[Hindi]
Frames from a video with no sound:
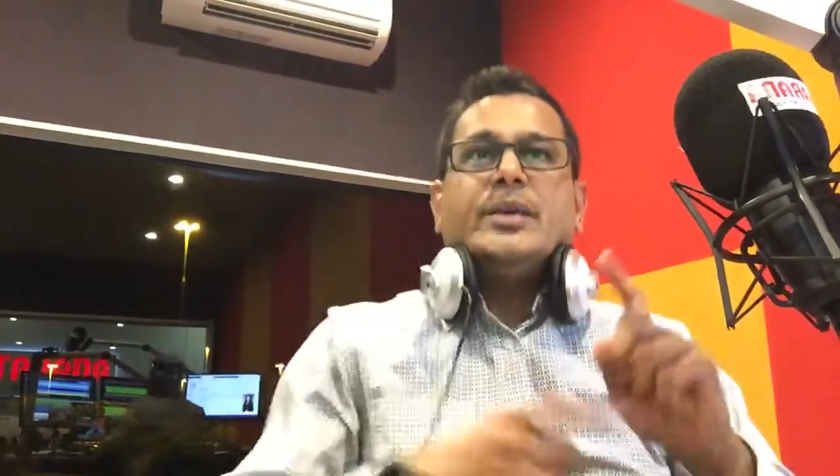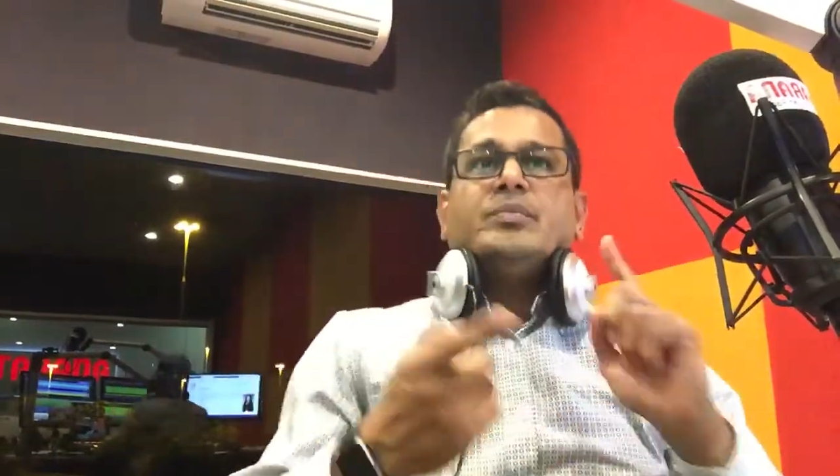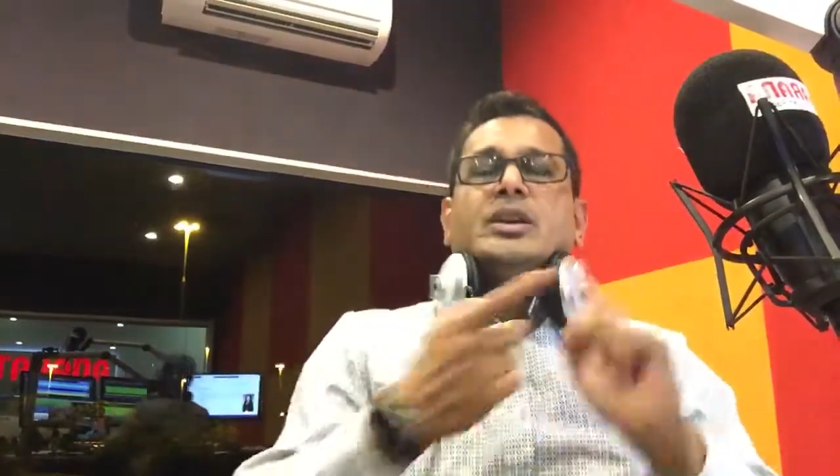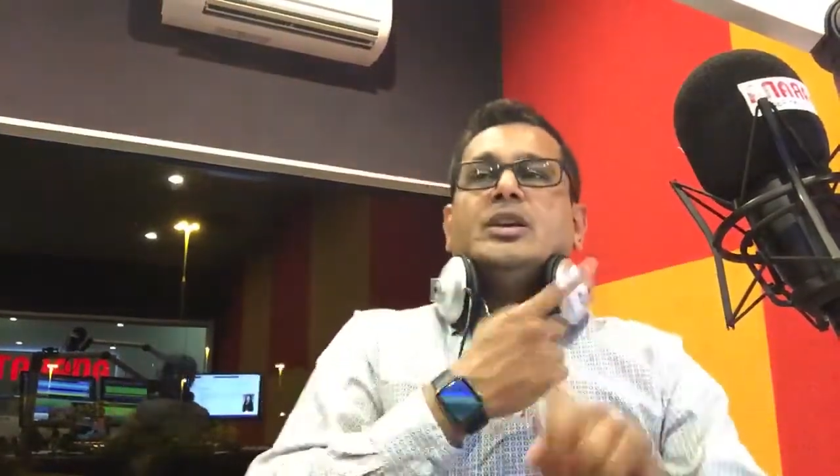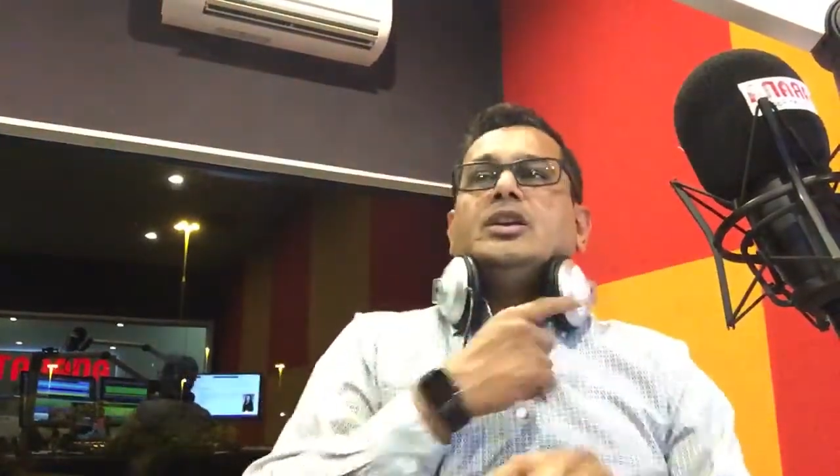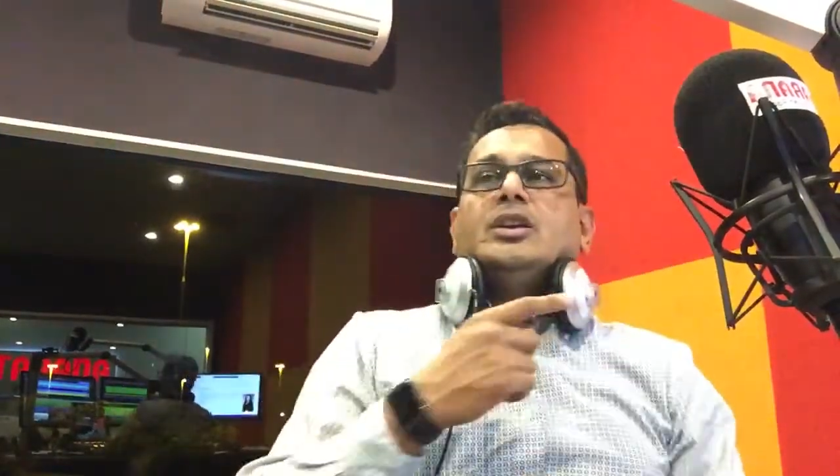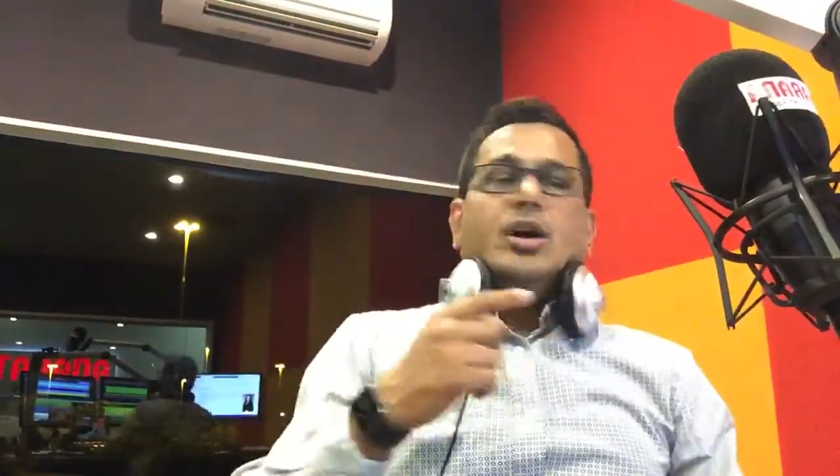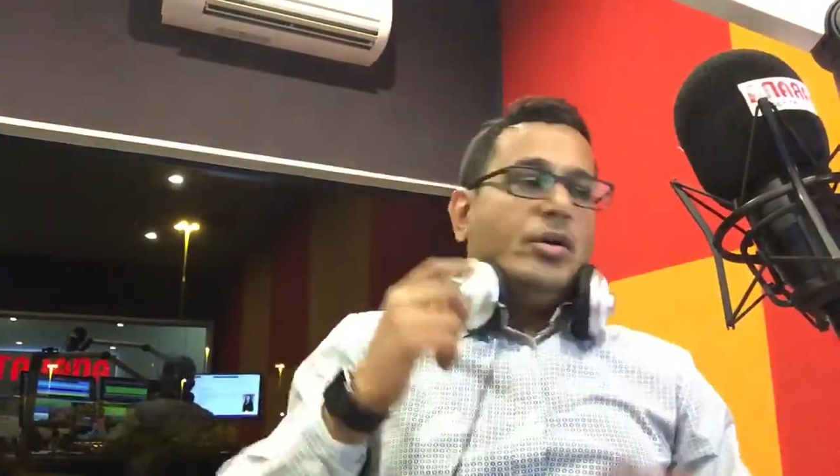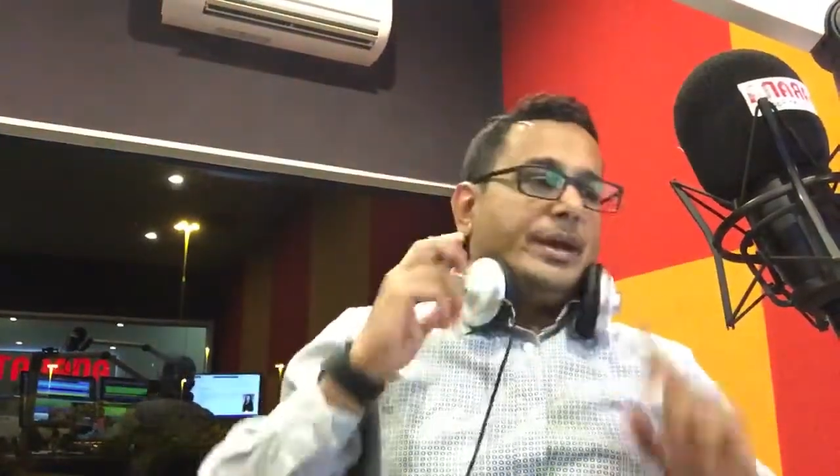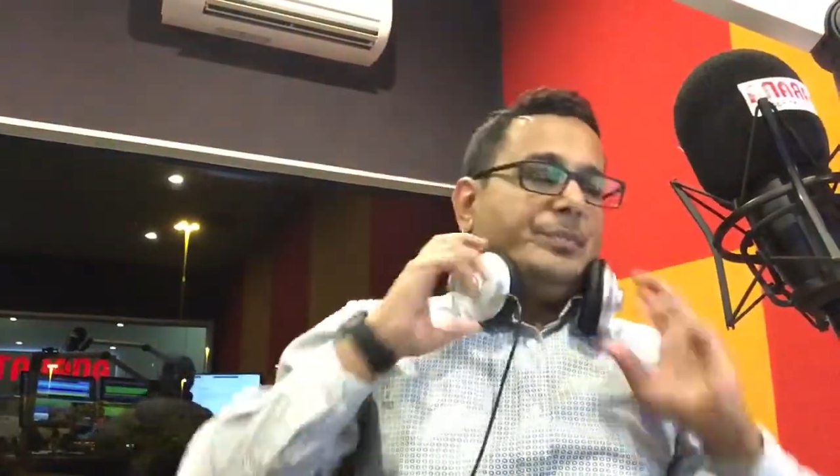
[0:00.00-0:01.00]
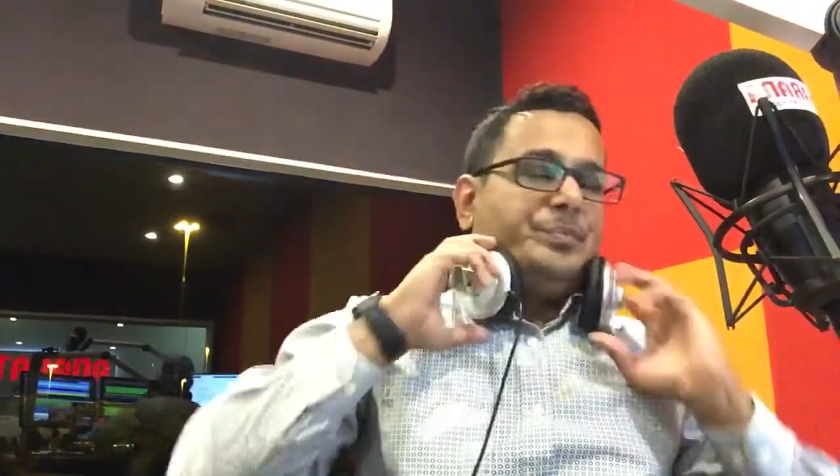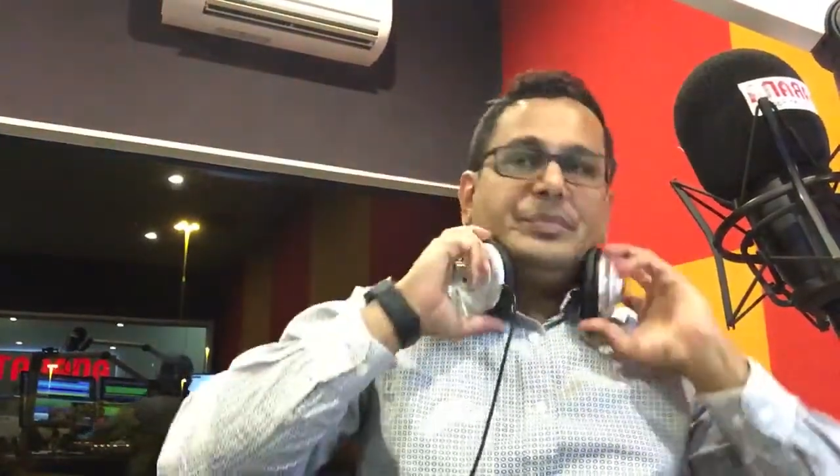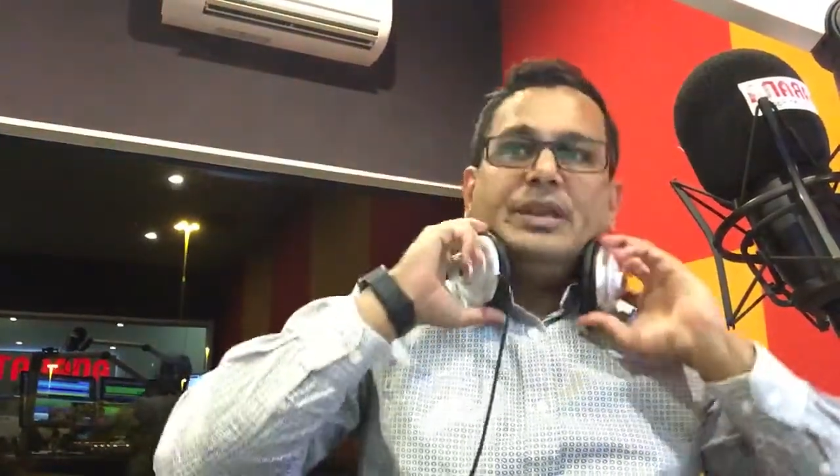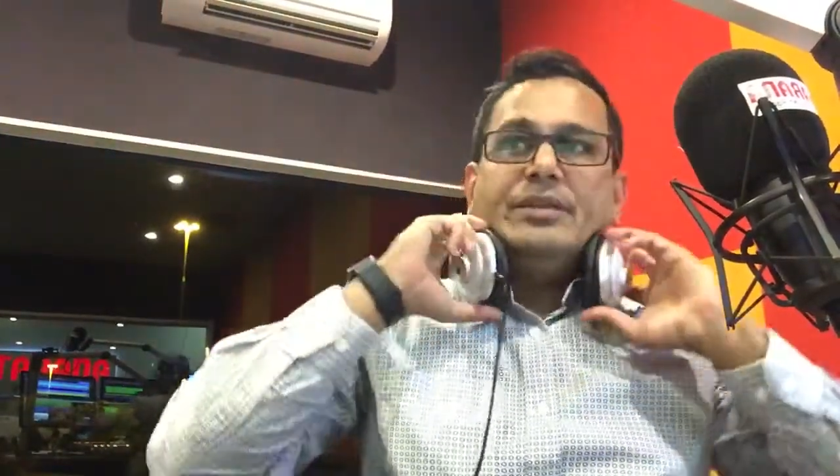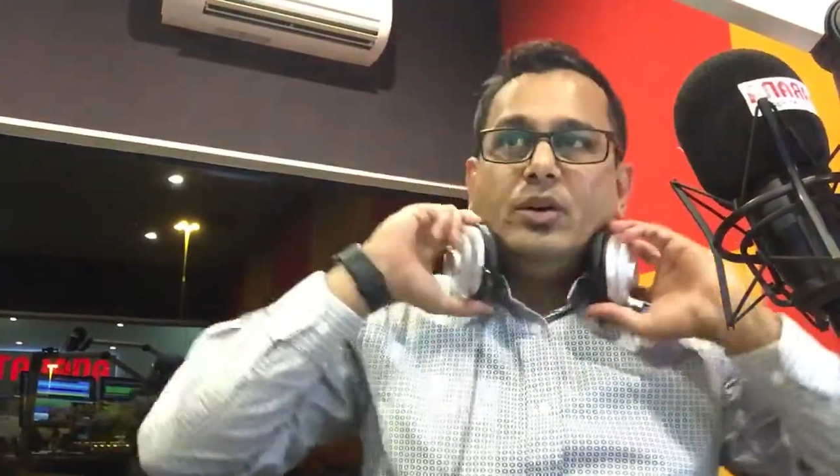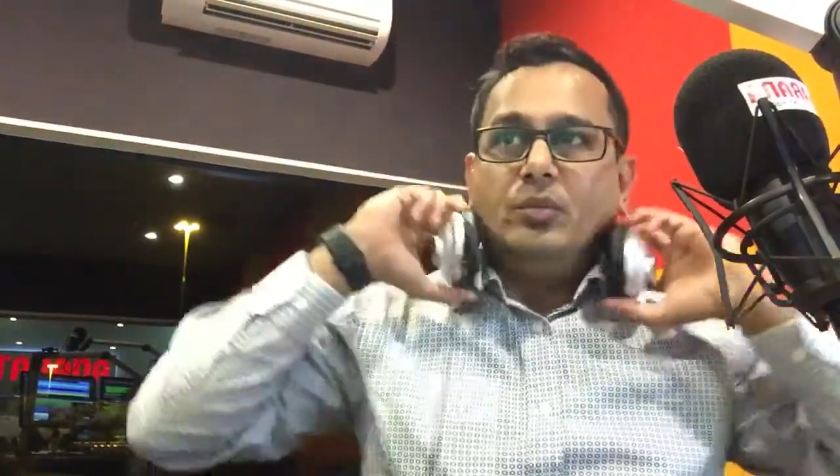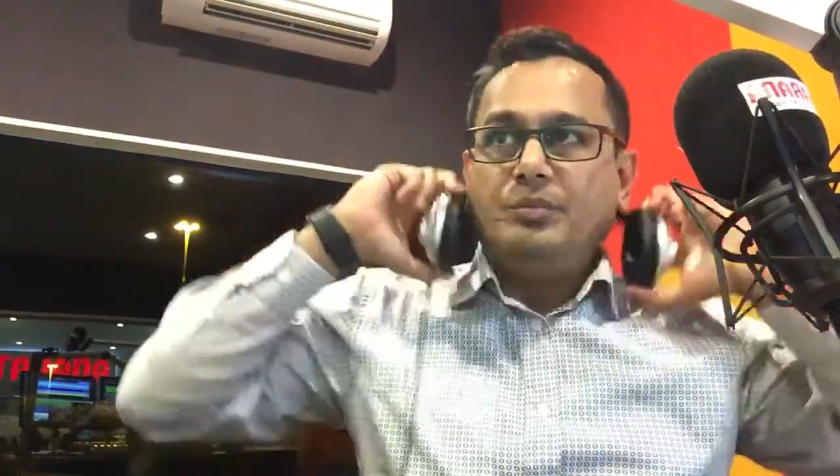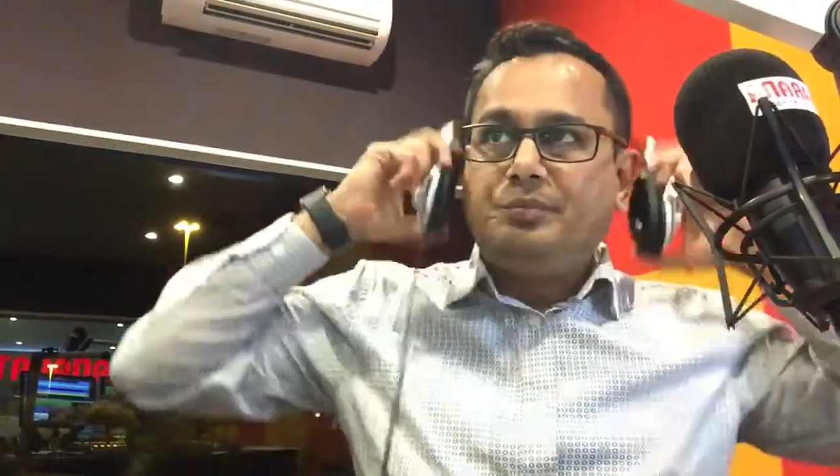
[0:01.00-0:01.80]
है ओके हेवी गो